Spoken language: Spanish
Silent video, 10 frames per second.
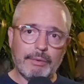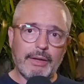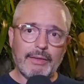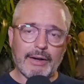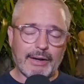
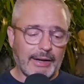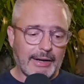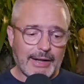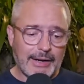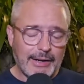Líder
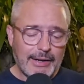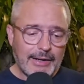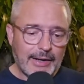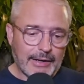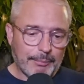general,
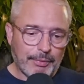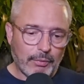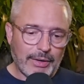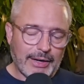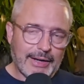el equipo
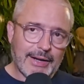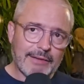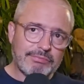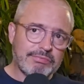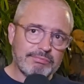del
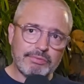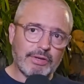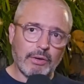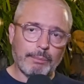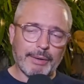Guadalajara,
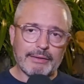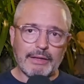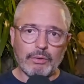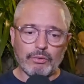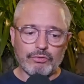cinco
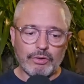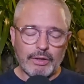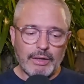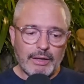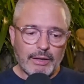partidos,
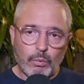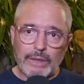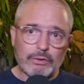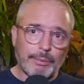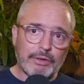
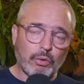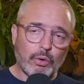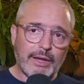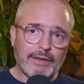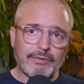cuatro
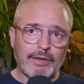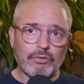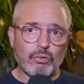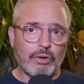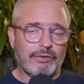victorias,
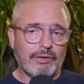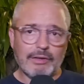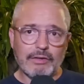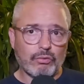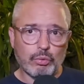eso es
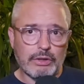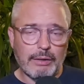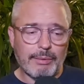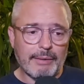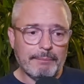
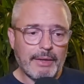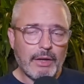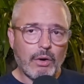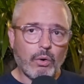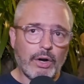indiscutible.
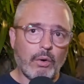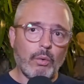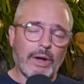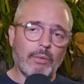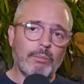Hoy
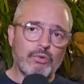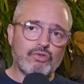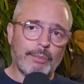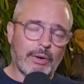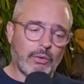jugaron
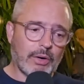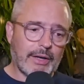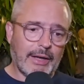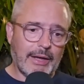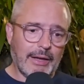mucho
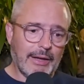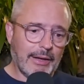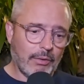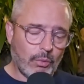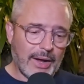mejor
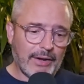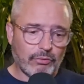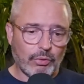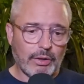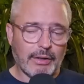que en
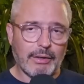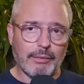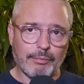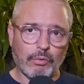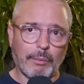Juárez,
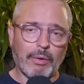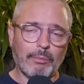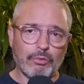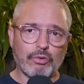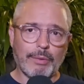hoy
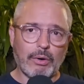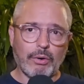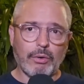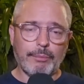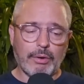tomaron mucho
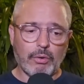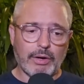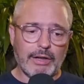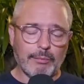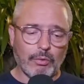
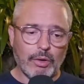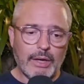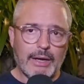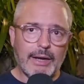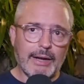mejor ritmo
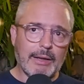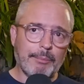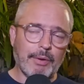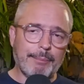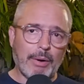el
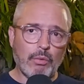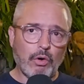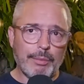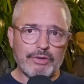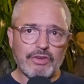equipo de
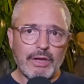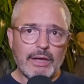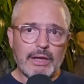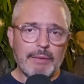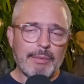Paunovic
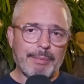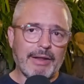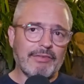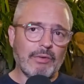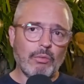y me
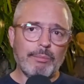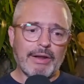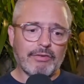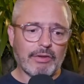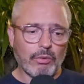parece un
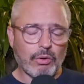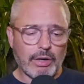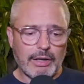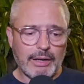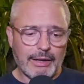
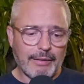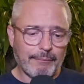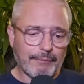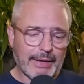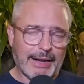merecedor
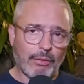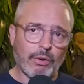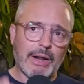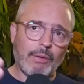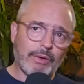eh,
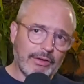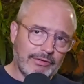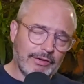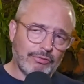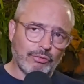ganador, aunque
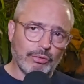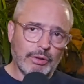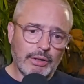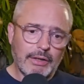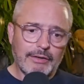insisto,
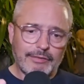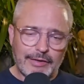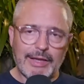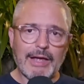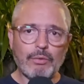
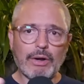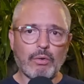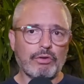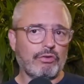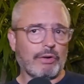sí hay
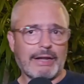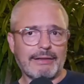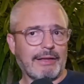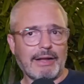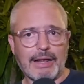una
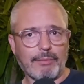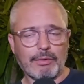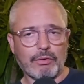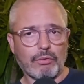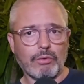condicionante del
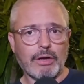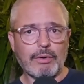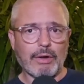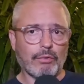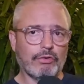árbitro, ¿no?
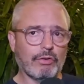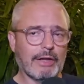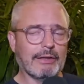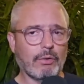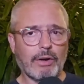Hay una
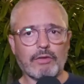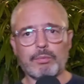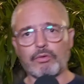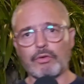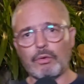condicionante con la
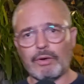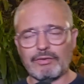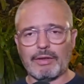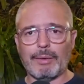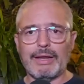expulsión de
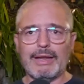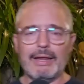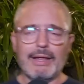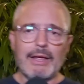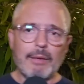Lucas
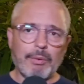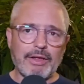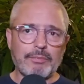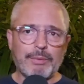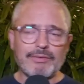Cavallini,
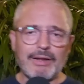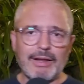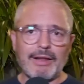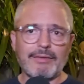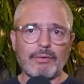porque después
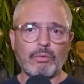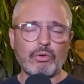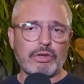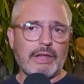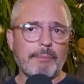en el
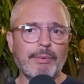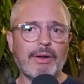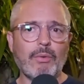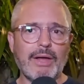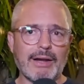segundo tiempo
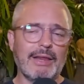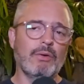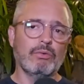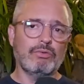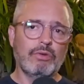hay una jugada de
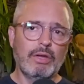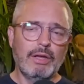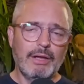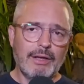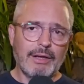Ríos
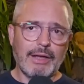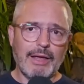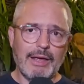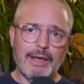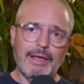
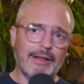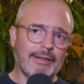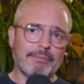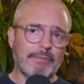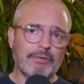que
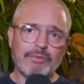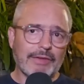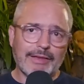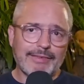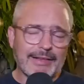
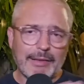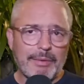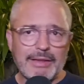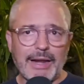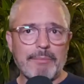es
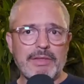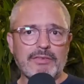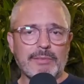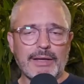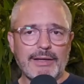exactamente la
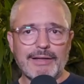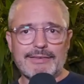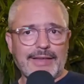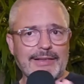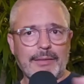misma,
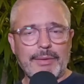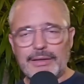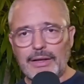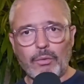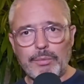
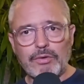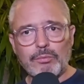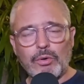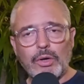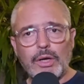exactamente lo
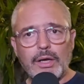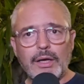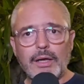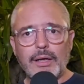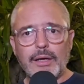mismo.
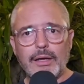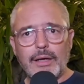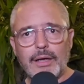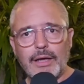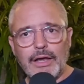
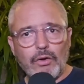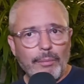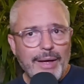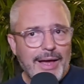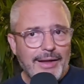Y
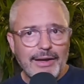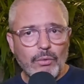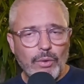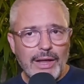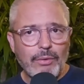no va a
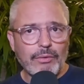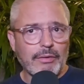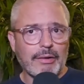ningún lado.